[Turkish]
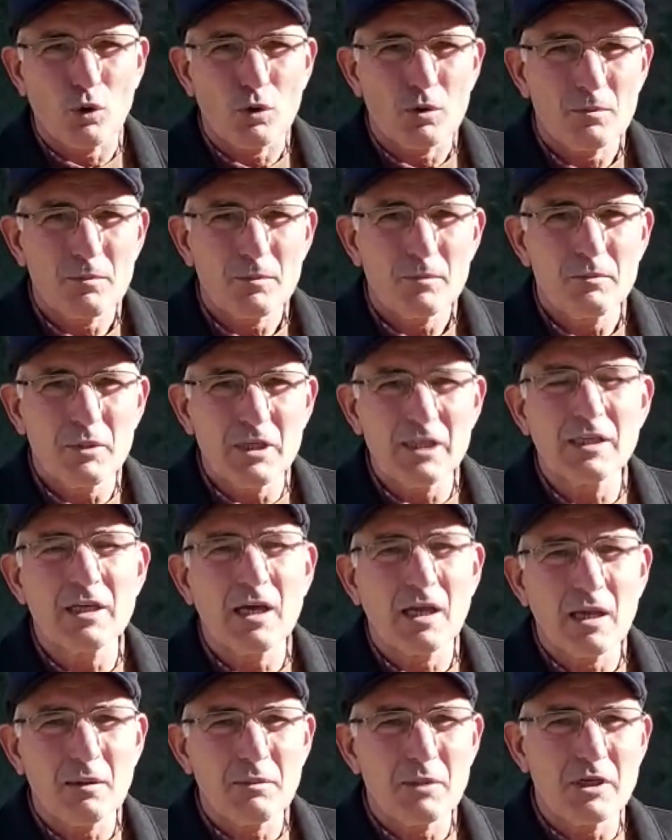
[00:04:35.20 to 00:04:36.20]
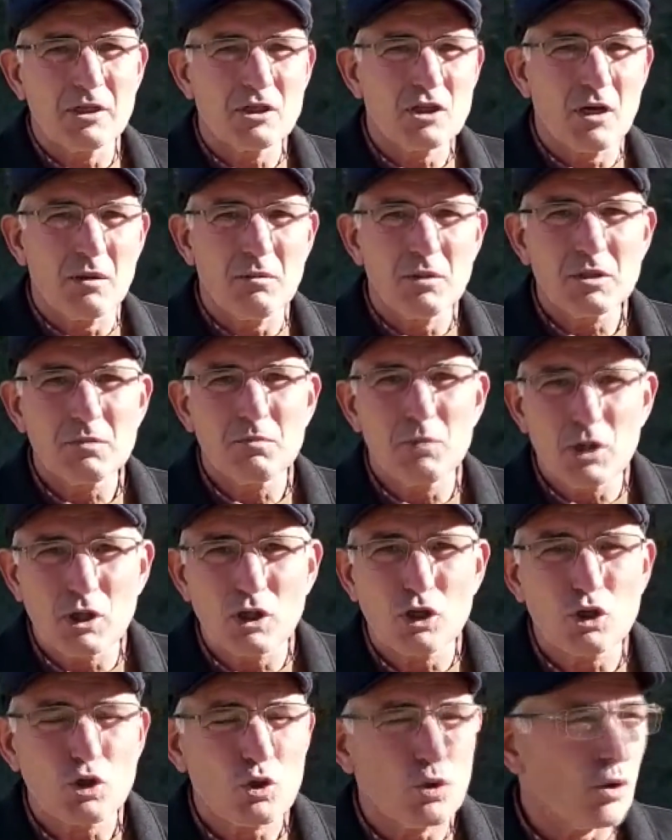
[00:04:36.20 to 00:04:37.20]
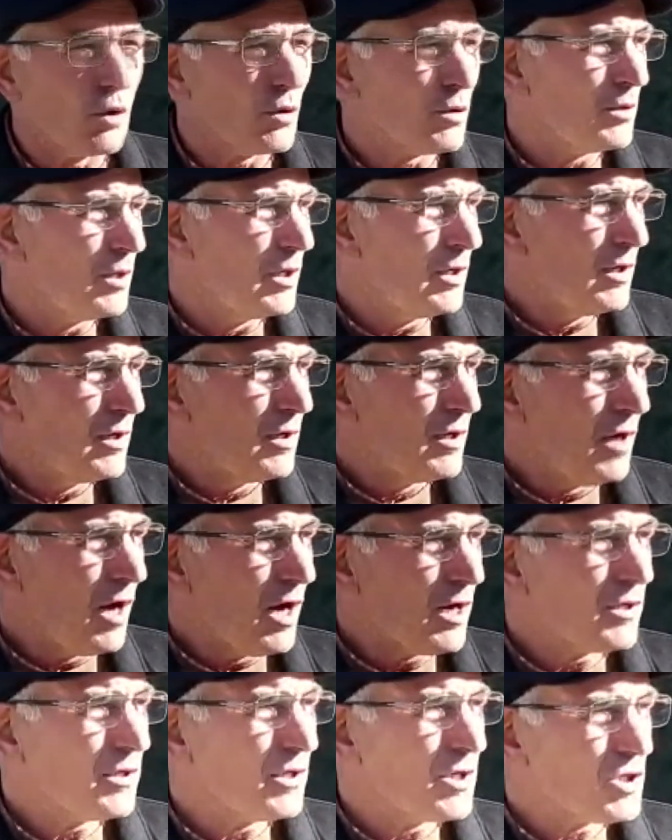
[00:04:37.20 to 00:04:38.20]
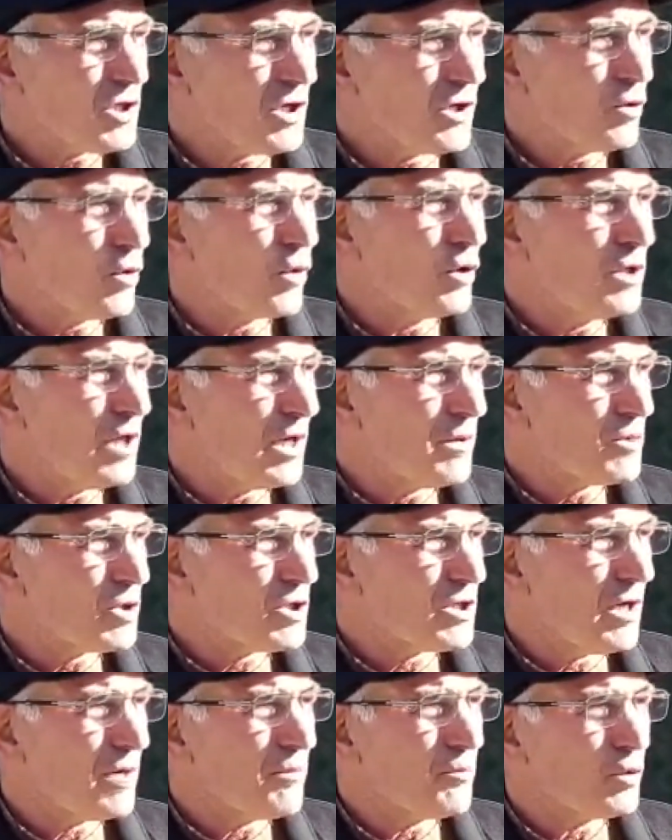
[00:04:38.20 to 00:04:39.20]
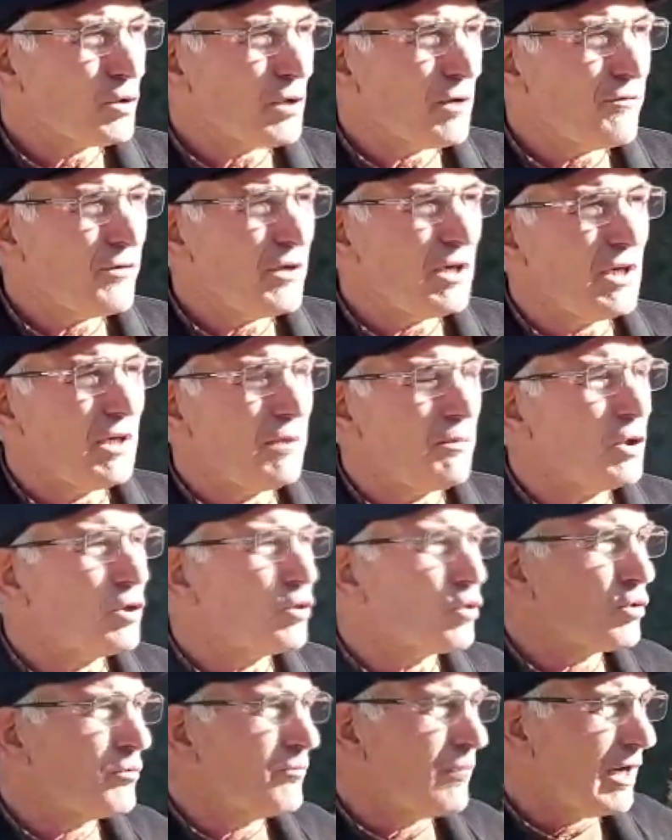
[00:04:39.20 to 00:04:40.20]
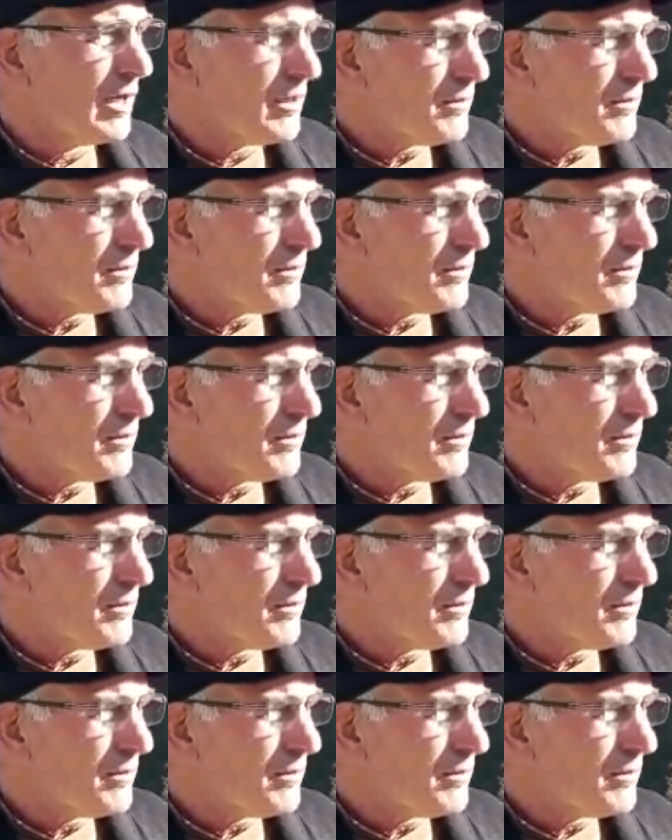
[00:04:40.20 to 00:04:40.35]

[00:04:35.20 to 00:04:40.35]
Bilgi alabileceğimiz bir kişi yok. Arkadaşları göndermişler. Burada fiili bir durum var.